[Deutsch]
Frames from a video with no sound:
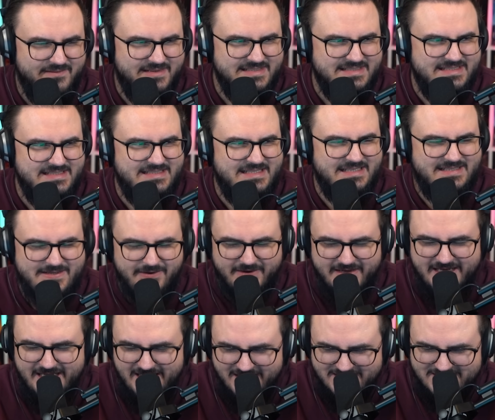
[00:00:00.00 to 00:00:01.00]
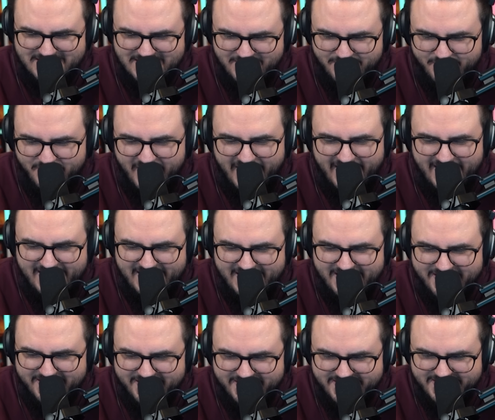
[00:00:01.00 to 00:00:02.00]
Was ist das denn jetzt? Ich peil
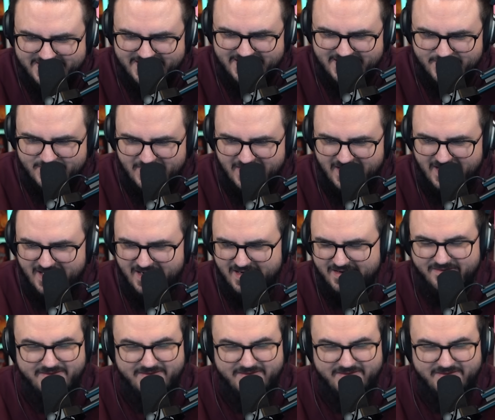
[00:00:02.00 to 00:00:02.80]
den Diss nicht mal.